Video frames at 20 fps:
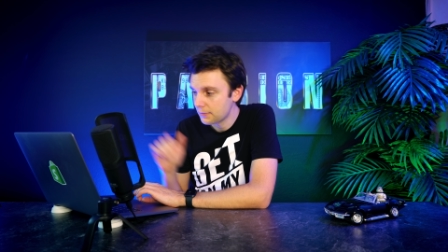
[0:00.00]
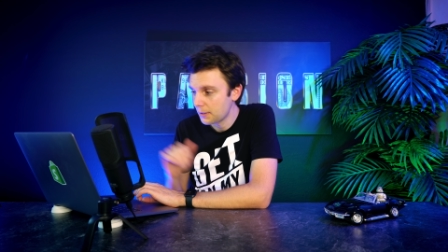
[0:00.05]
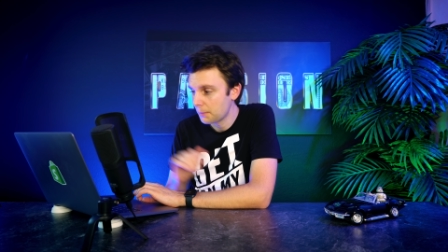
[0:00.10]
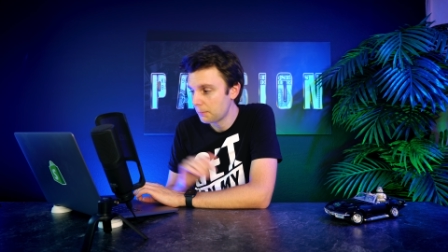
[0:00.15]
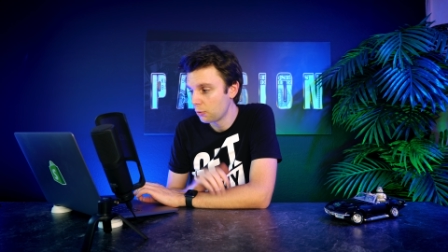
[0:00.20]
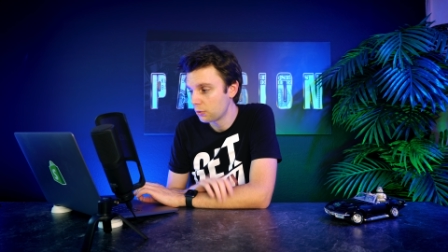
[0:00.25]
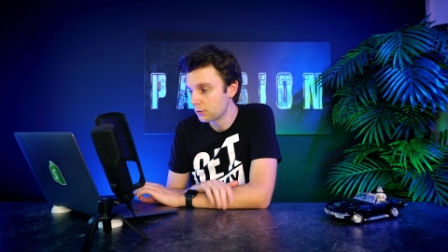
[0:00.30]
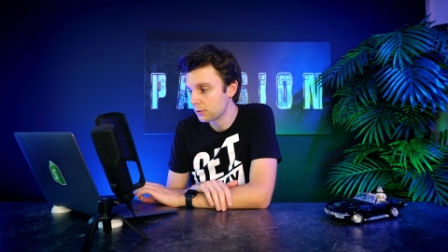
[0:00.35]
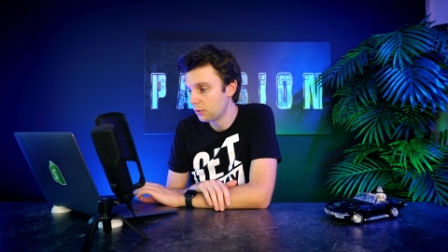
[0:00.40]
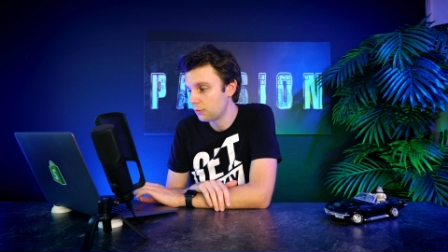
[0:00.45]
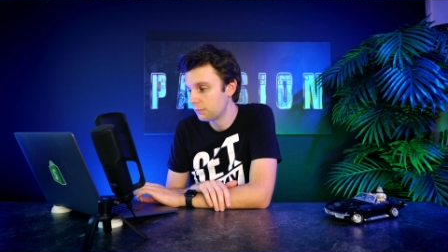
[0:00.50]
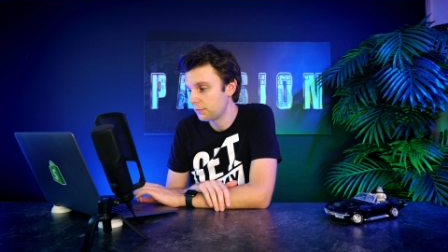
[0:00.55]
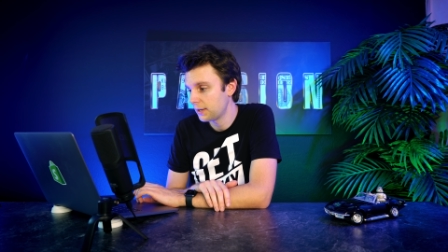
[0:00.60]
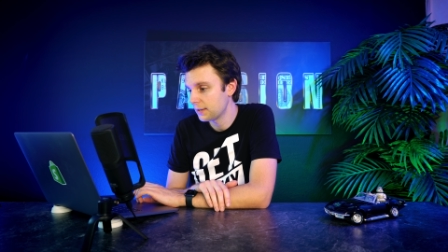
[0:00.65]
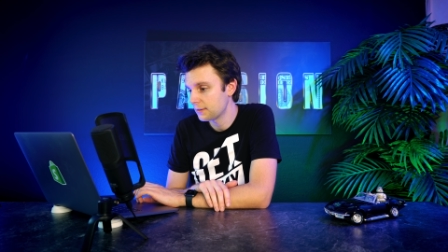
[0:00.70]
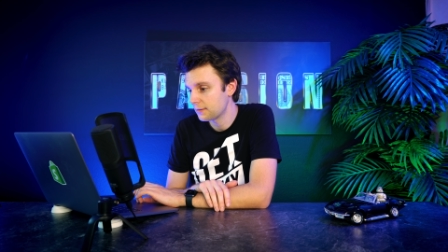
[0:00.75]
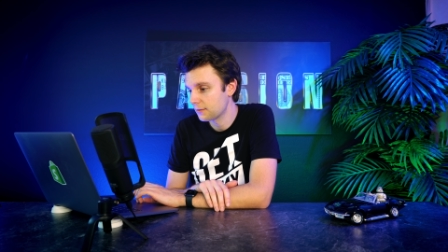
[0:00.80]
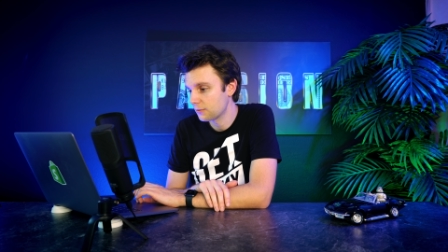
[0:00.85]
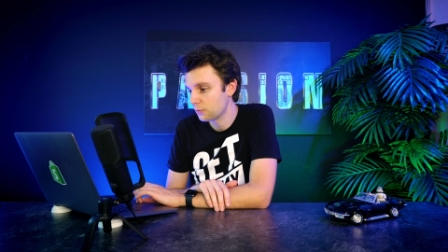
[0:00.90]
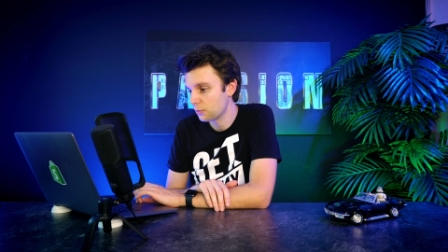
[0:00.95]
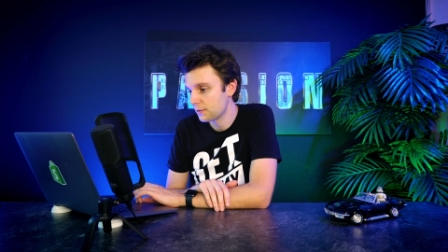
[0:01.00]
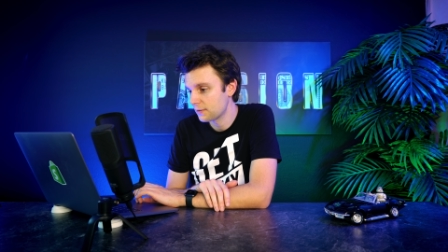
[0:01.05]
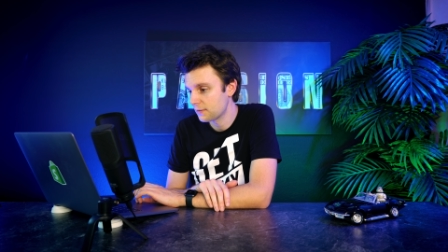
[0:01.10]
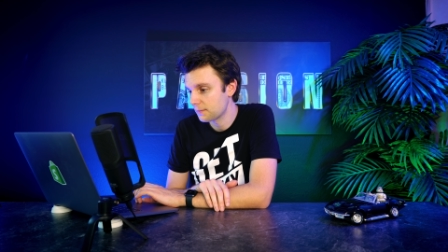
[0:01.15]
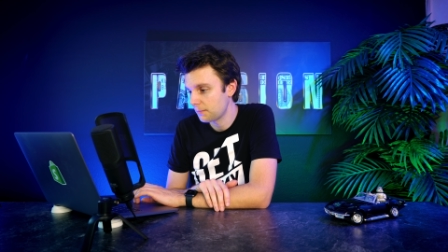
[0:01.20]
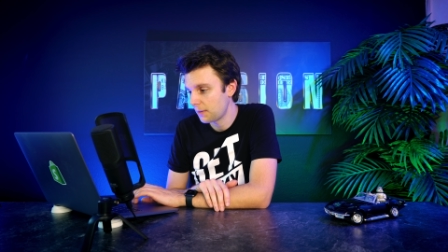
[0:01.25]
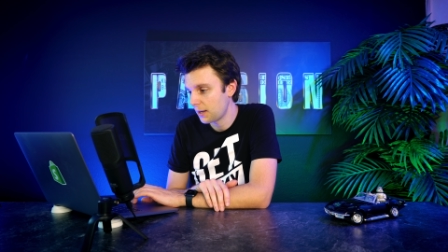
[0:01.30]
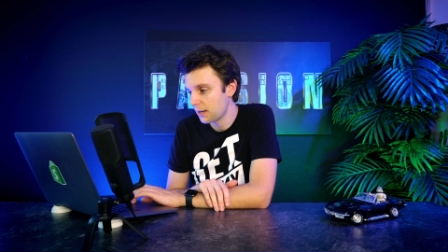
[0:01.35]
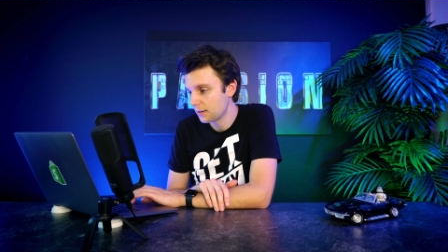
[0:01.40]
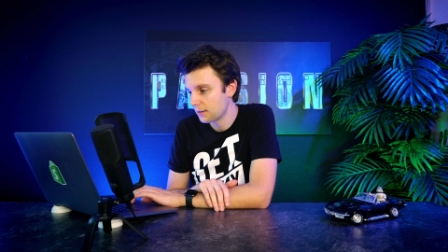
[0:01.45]
Wer Bock drauf hat, soll
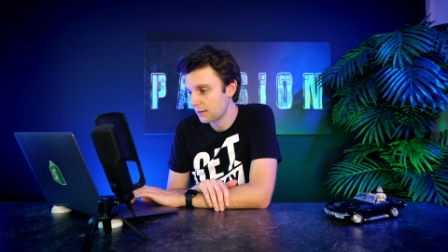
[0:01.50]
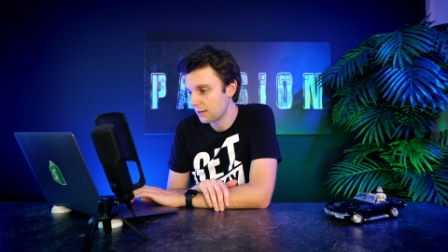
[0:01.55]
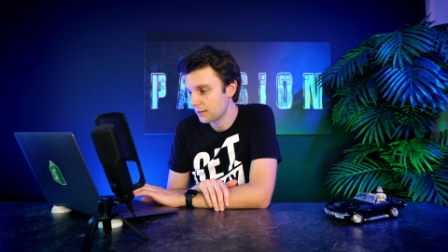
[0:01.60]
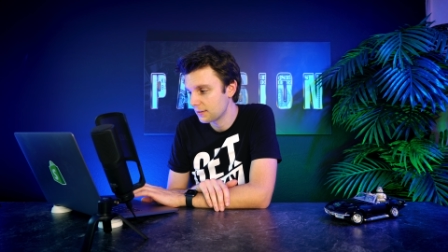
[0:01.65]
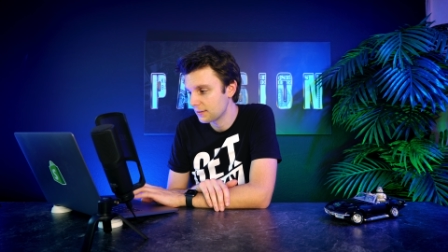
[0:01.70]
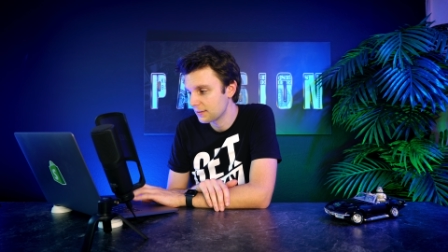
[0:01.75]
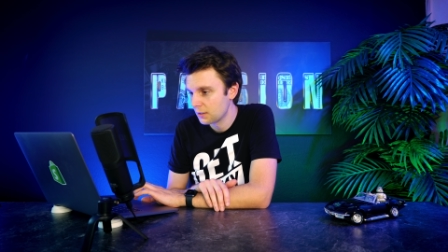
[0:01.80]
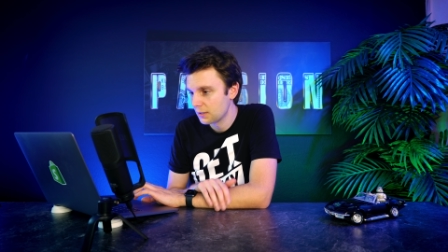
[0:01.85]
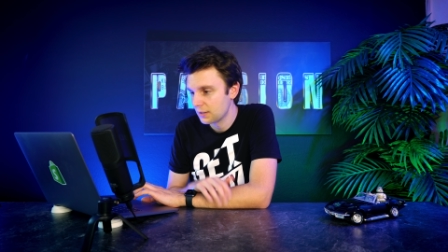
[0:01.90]
es machen.